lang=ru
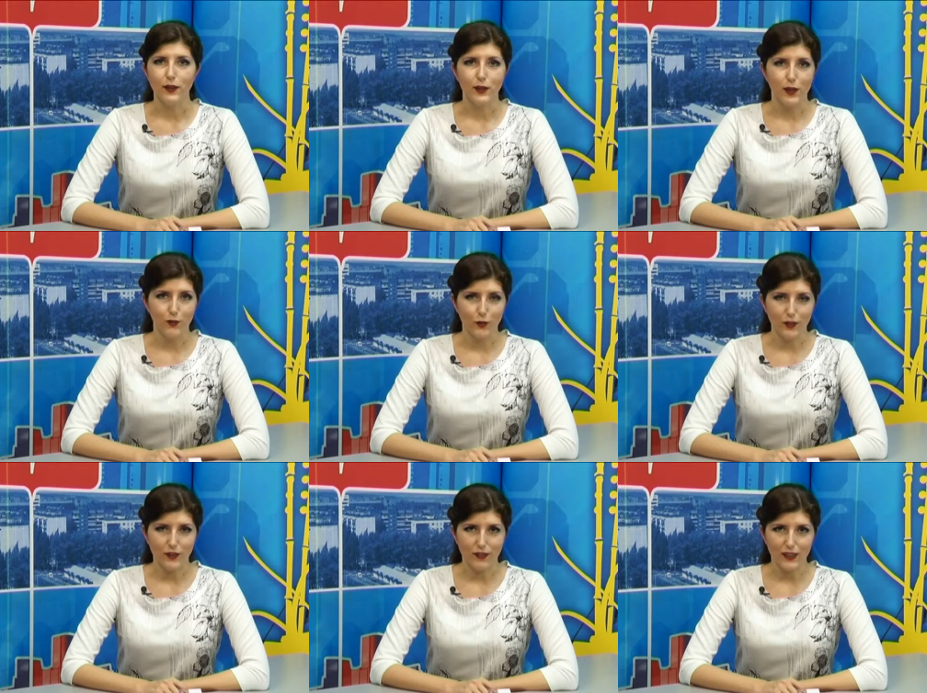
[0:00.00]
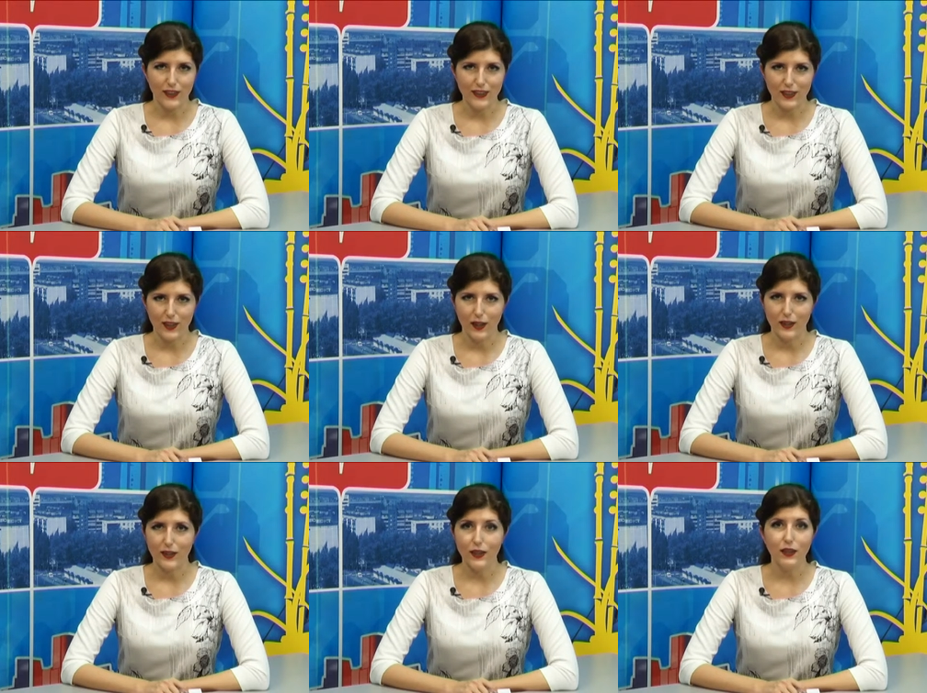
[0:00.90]
Телефонные звонки, социальные
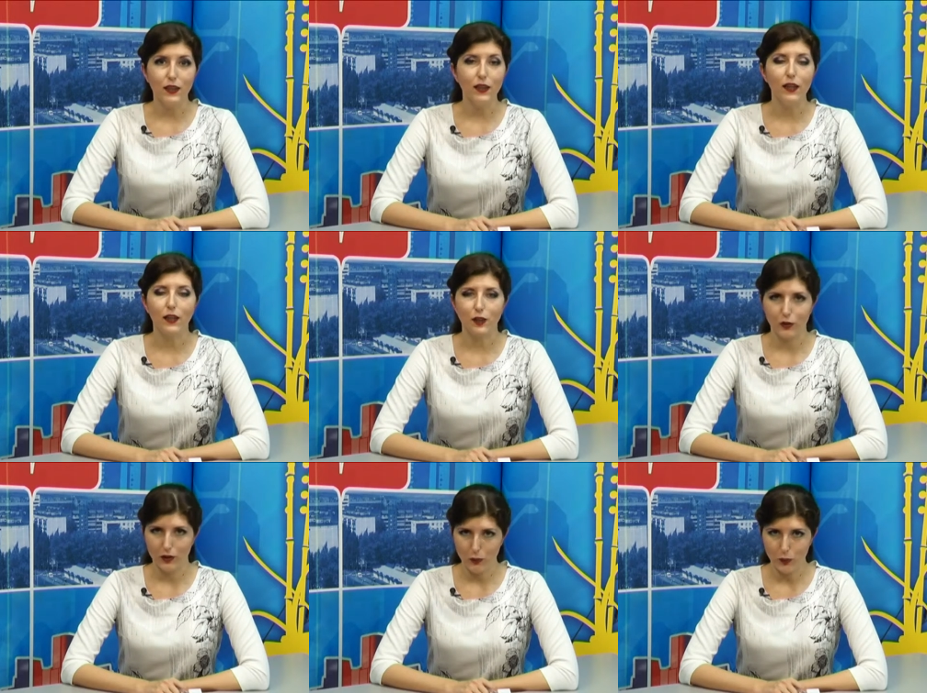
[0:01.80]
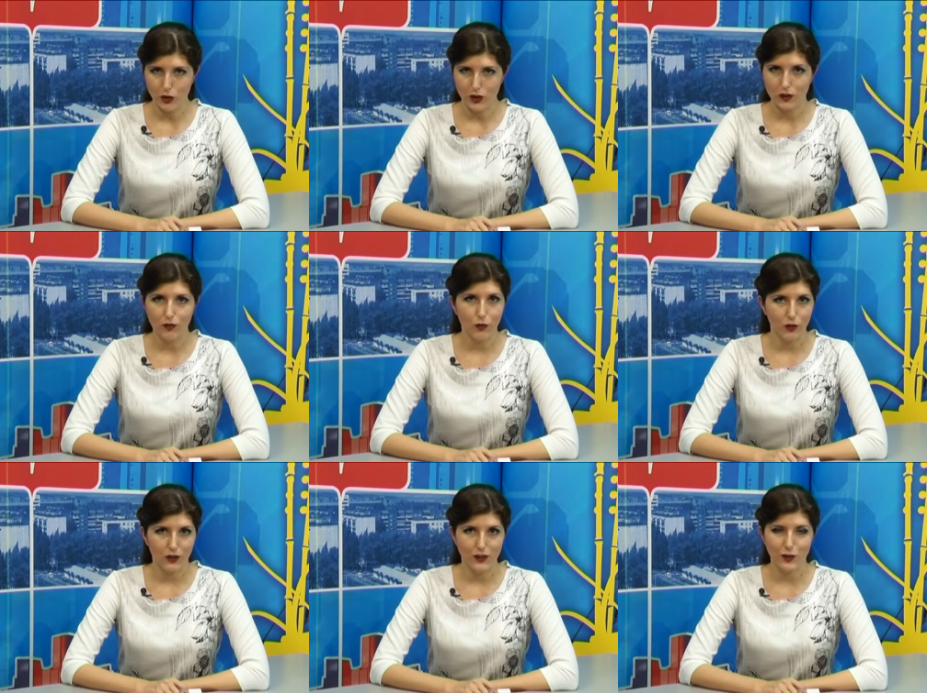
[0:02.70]
сети и электронная почта – вот
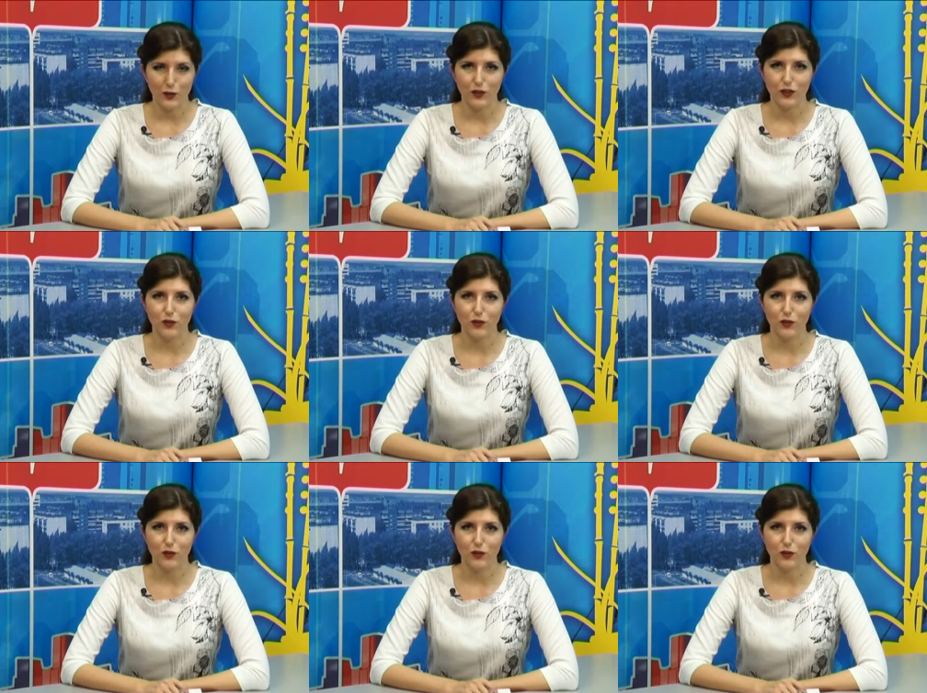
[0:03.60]
традиционные